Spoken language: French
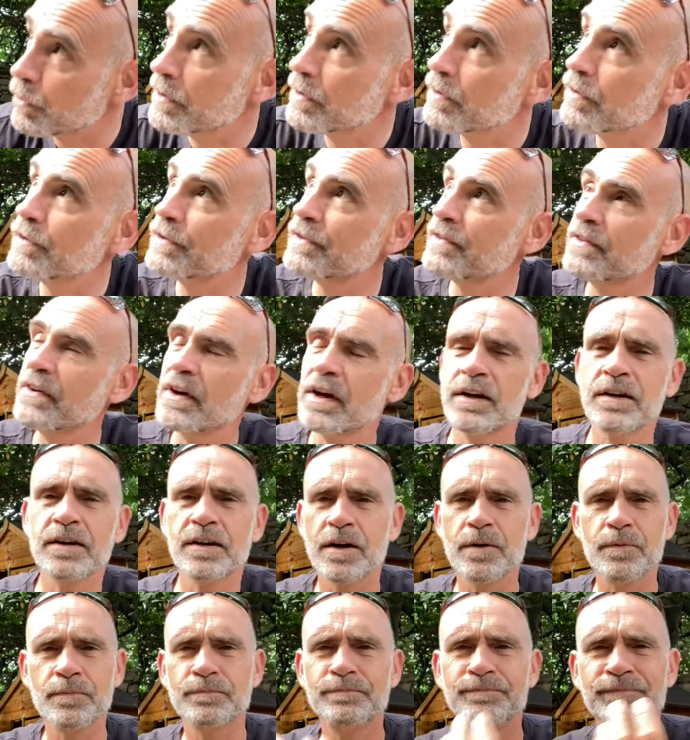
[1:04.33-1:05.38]
dans le ciel
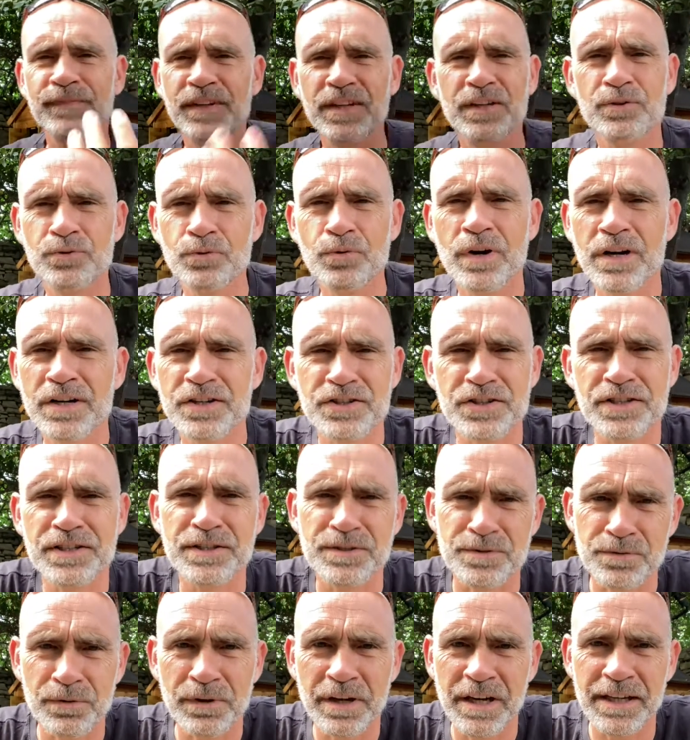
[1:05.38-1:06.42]
comme des nuages qui
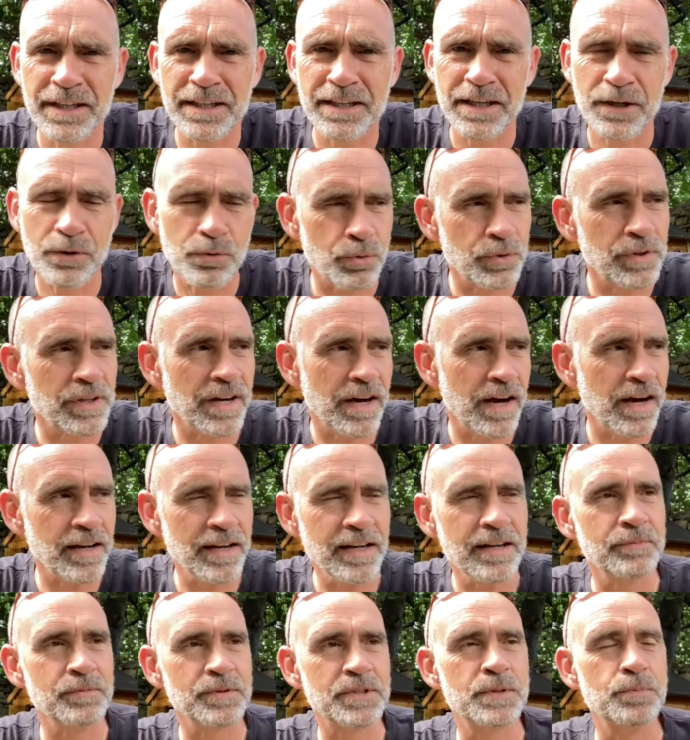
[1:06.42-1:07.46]
sont là et qui
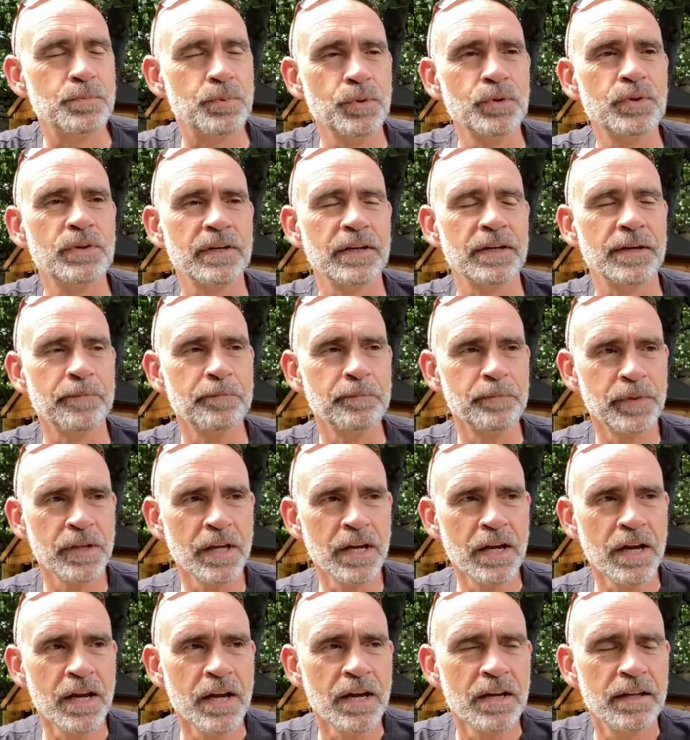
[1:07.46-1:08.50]
contrarient un petit peu tes
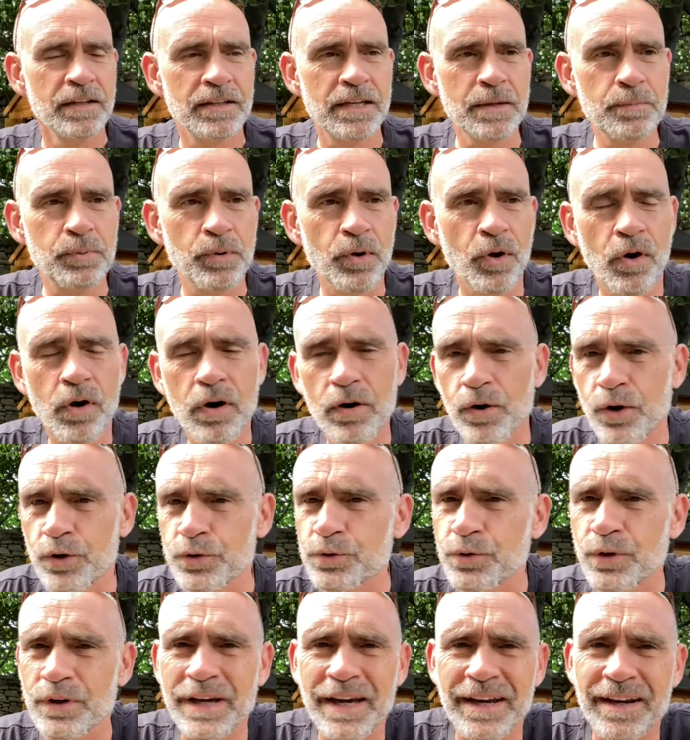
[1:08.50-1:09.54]
tes plans, alors
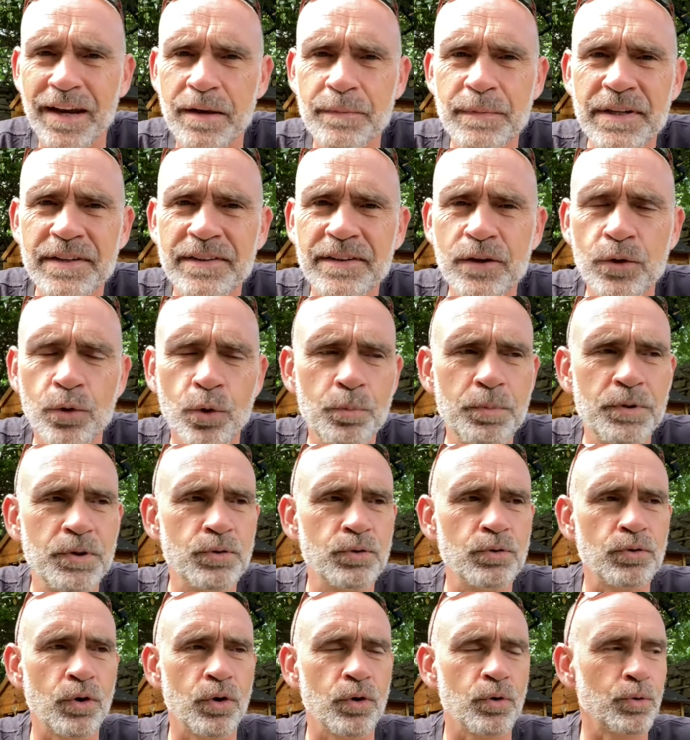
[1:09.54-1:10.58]
tu regardes la météo, puis
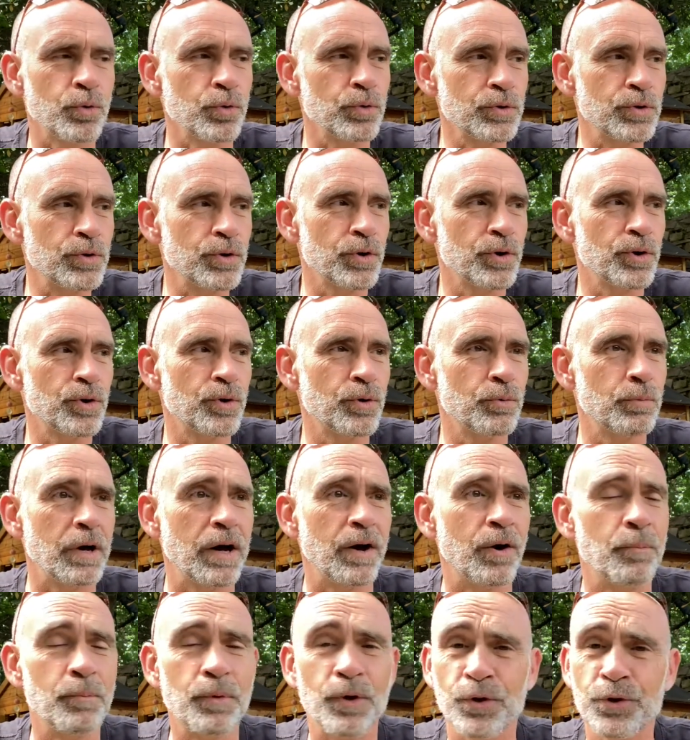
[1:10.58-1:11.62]
tu te rends compte que
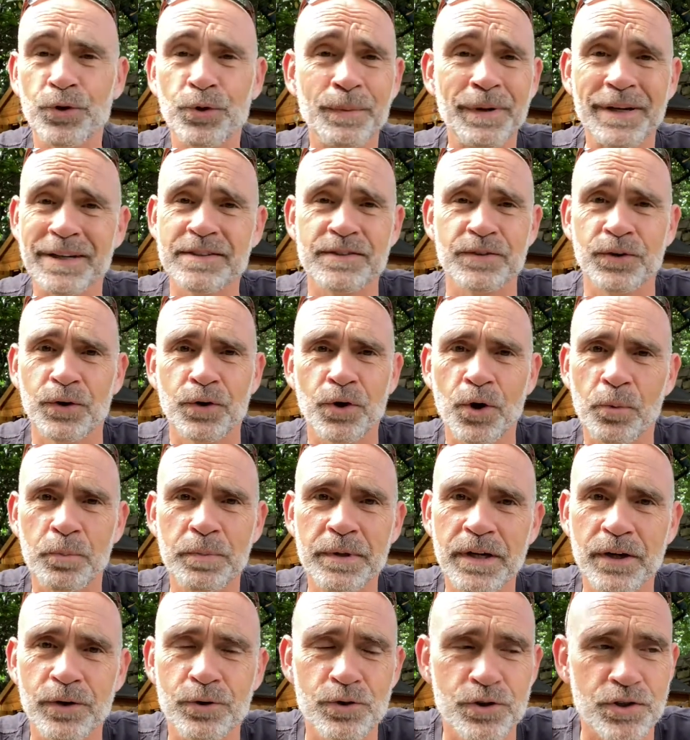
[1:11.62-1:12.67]
bah, en bord de mer c'est encore
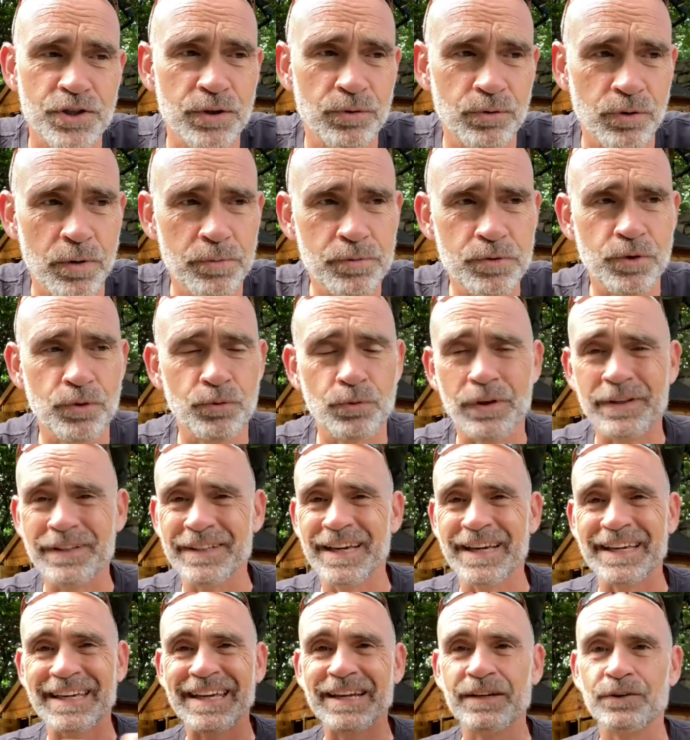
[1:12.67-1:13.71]
pire que chez toi parce que toi
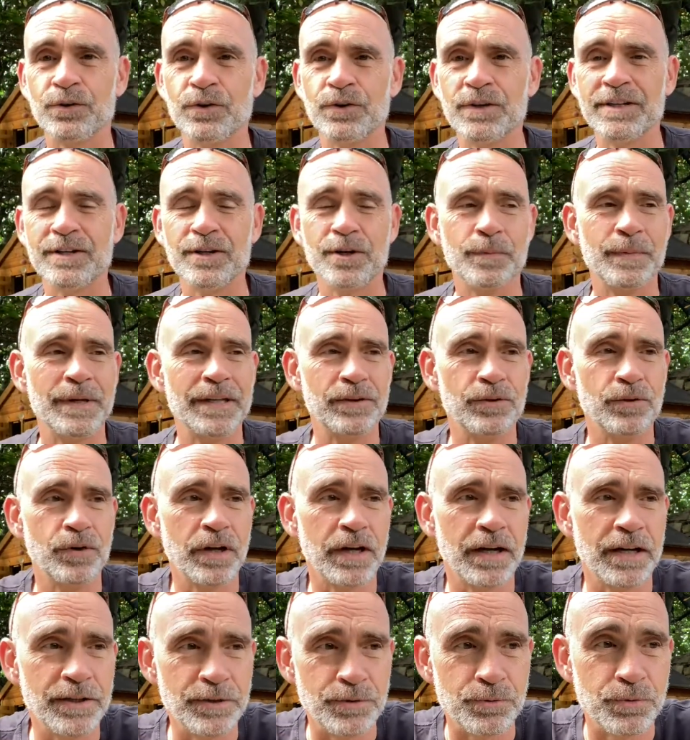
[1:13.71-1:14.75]
t'es à quelques kilomètres de
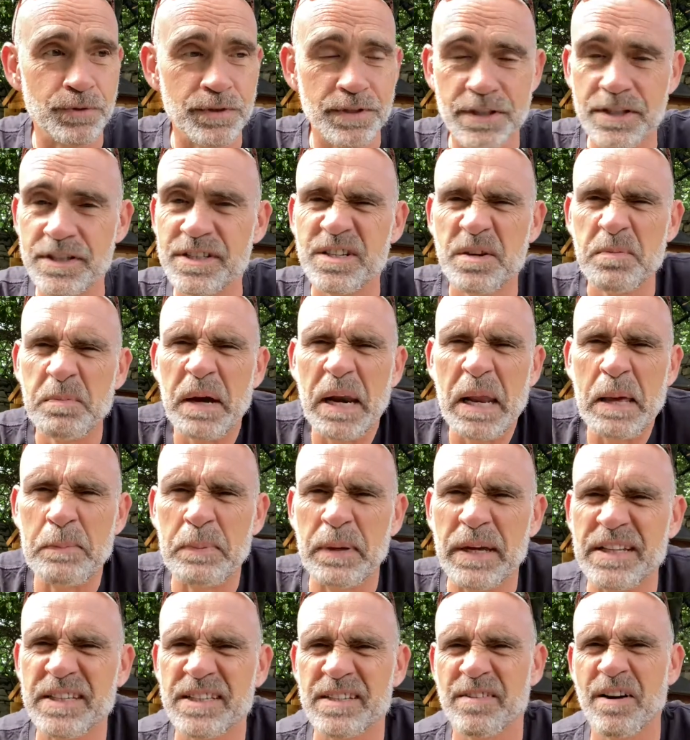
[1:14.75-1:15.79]
là et tu te dis c'est pas la
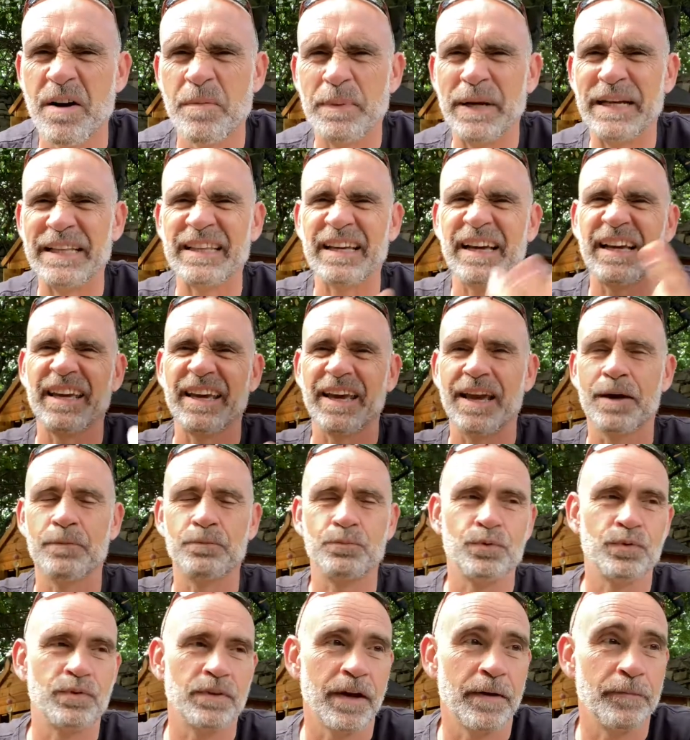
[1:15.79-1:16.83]
peine, ça va pas être
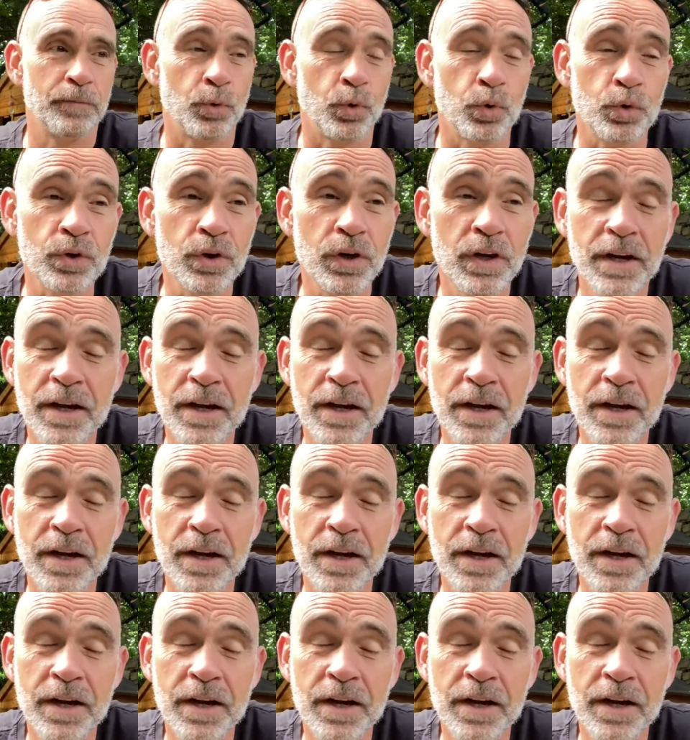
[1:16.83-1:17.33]
agréable tout ça. Donc